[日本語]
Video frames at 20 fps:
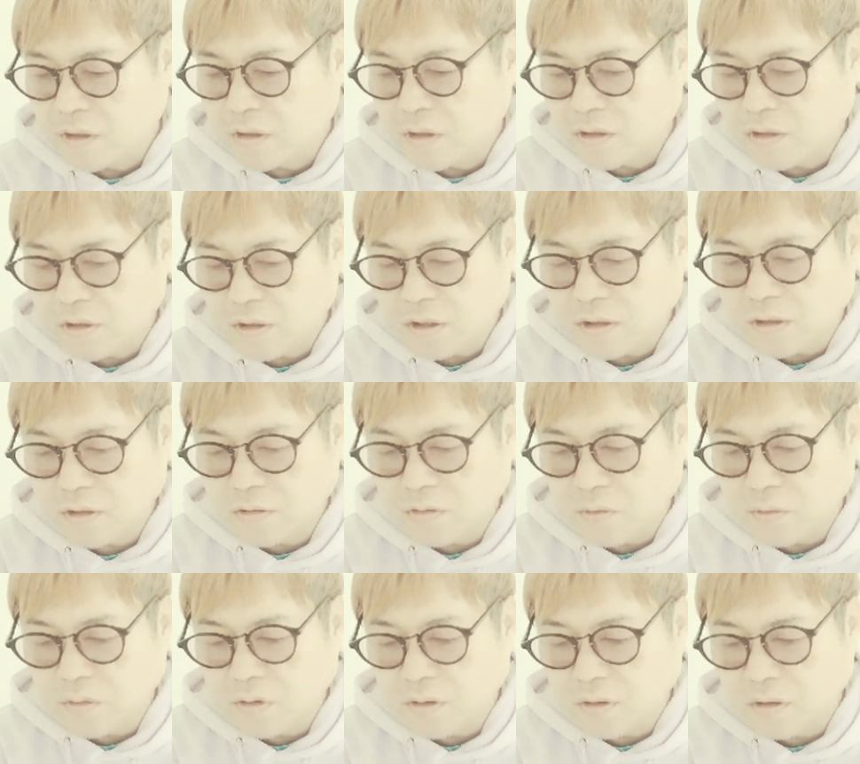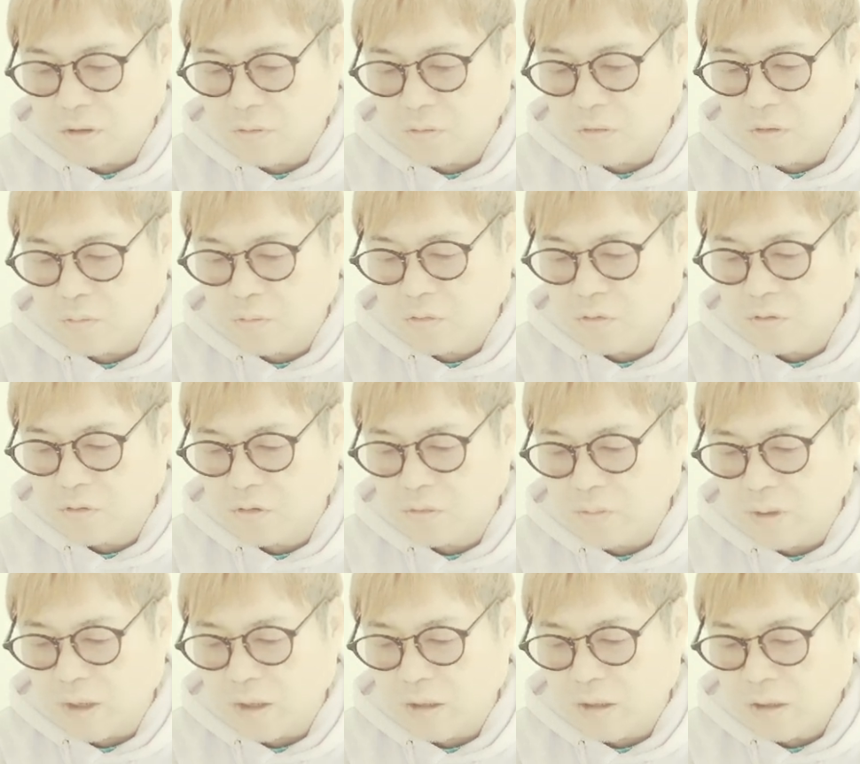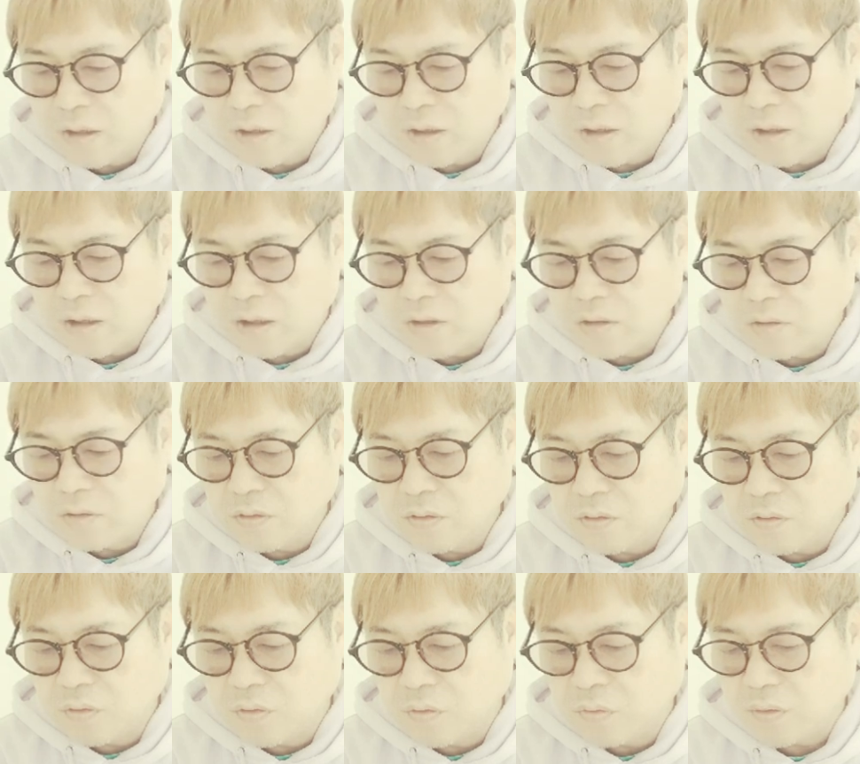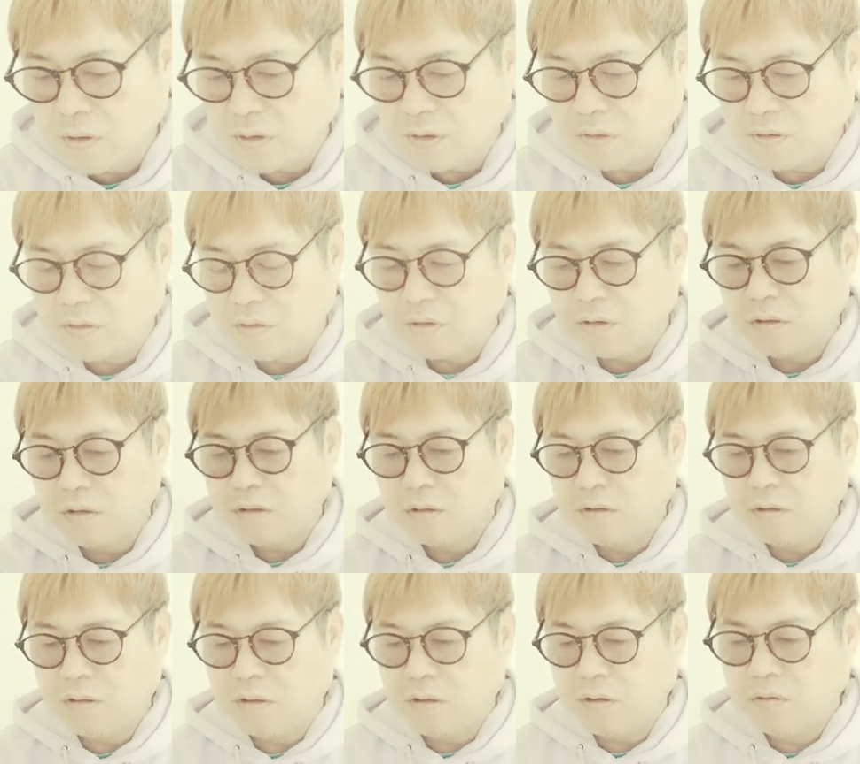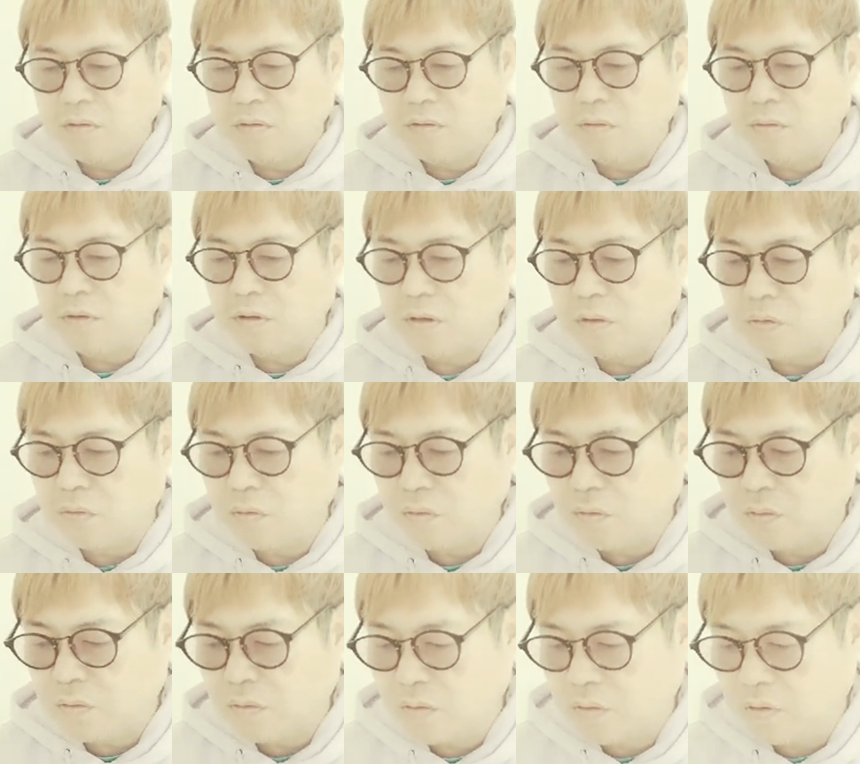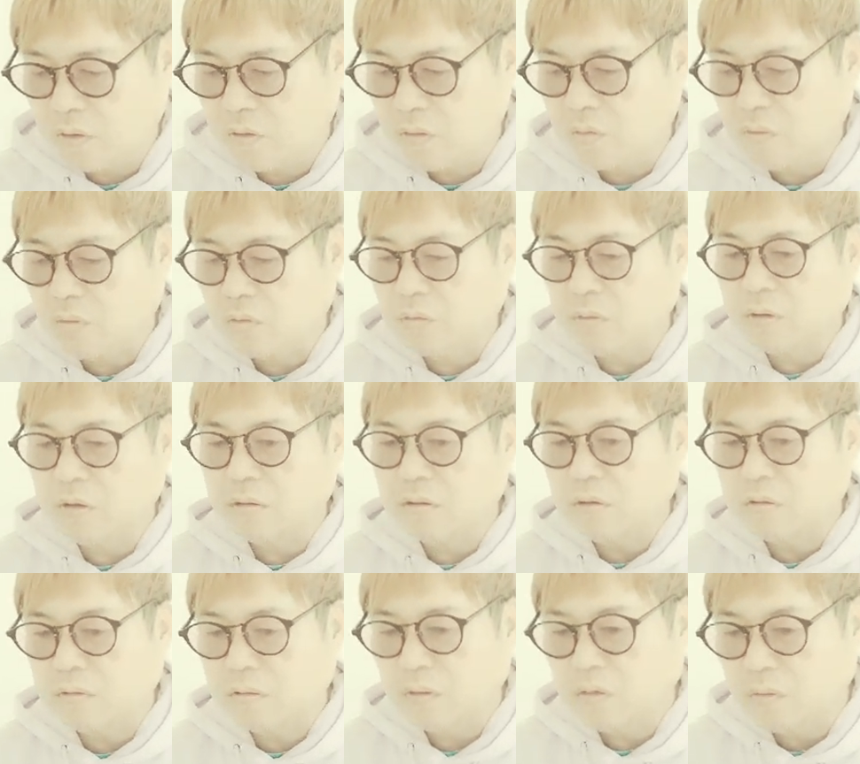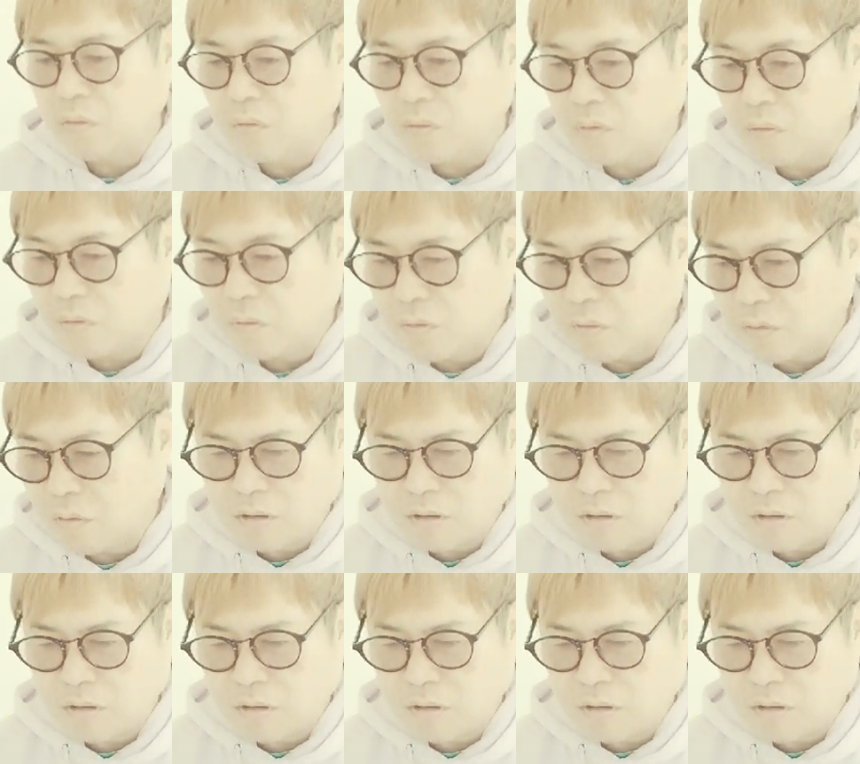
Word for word: 実際にそういったことも含め、俳優業のオファーにつながっているのだろうっていうことなんですけど、